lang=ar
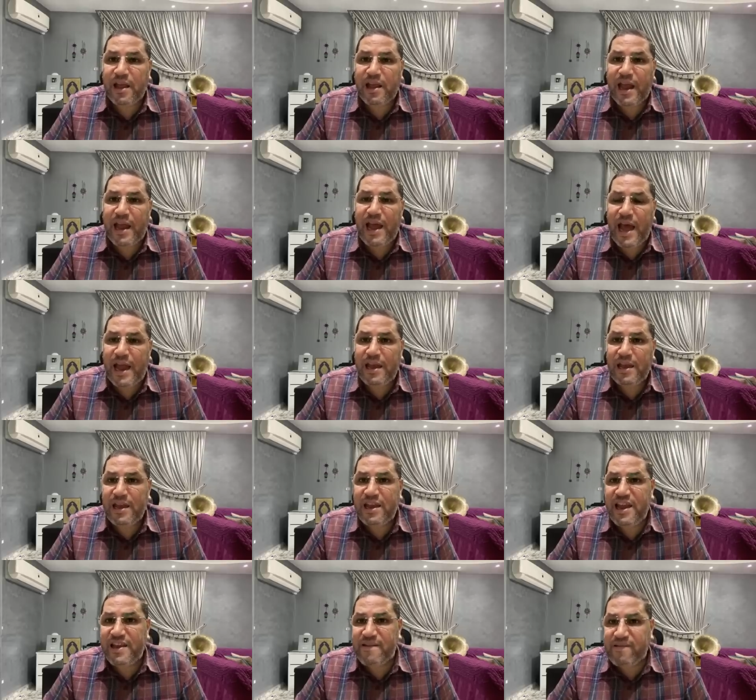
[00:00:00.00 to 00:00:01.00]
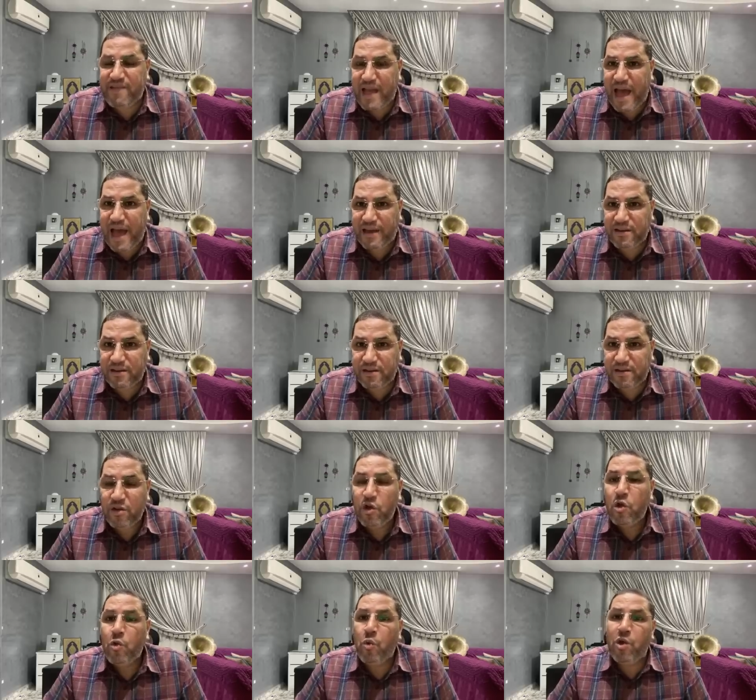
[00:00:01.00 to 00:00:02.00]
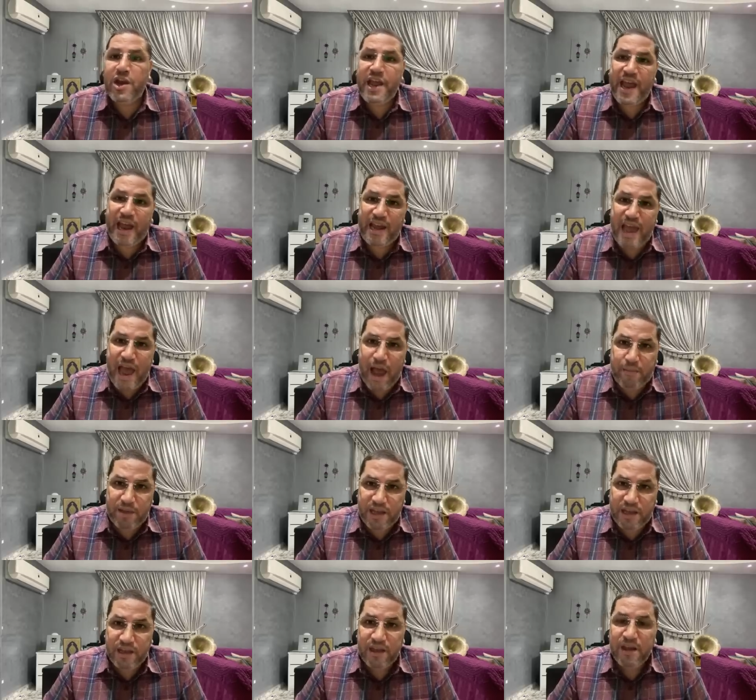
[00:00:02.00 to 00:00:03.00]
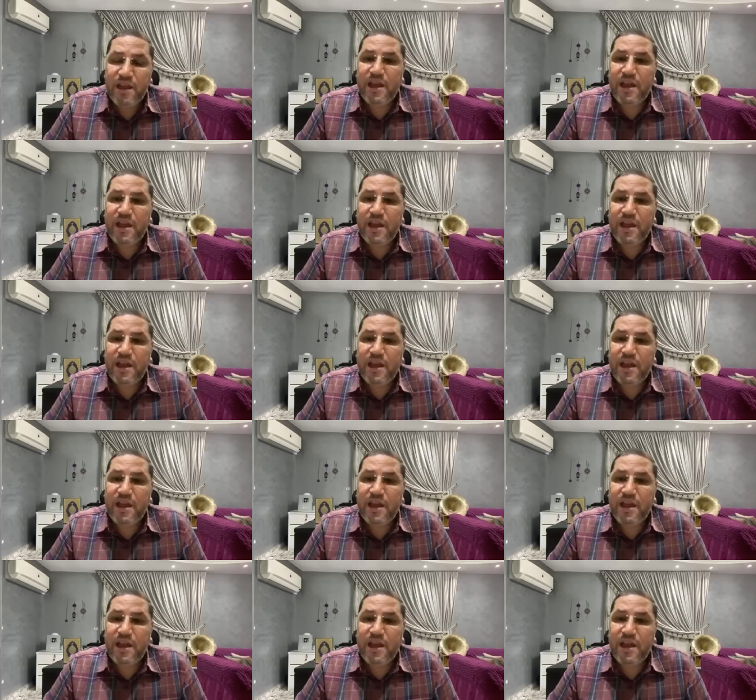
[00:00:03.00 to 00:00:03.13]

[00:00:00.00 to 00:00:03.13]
جلال للإنسان والإعلامي